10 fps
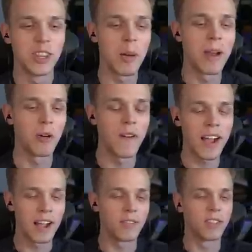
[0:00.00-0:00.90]
Dobra,
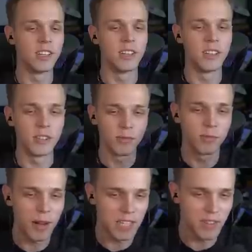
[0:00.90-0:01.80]
uwaga,
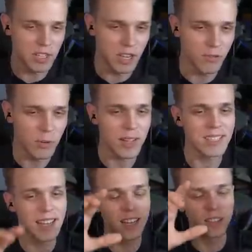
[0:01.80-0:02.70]
yy, bardzo ważna
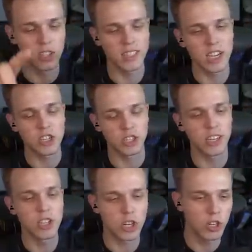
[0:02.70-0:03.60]
informacja, dostajecie
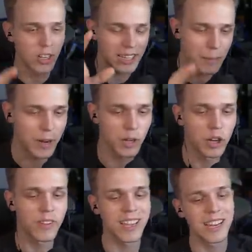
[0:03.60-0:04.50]
tyle zielonych na
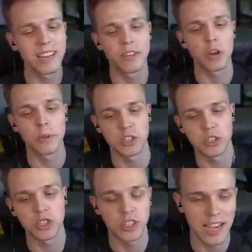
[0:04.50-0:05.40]
palionowie, ile wykopiecie
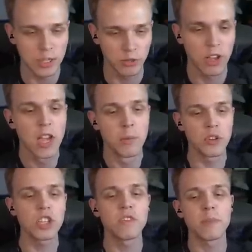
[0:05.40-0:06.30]
dzisiaj diaksów.
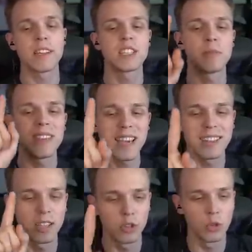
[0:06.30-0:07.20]
Musicie wybrać sobie
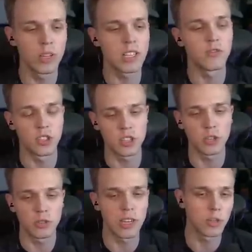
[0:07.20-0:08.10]
jeden tunel z
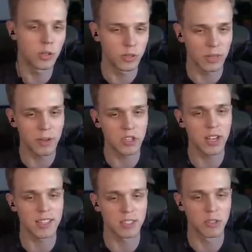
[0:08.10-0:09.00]
wszystkich tuneli, które tutaj
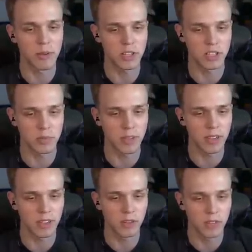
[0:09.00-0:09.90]
macie, a z tyłu macie
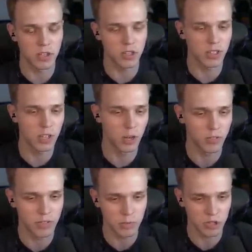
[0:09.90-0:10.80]
sobie również y, kilofy, więc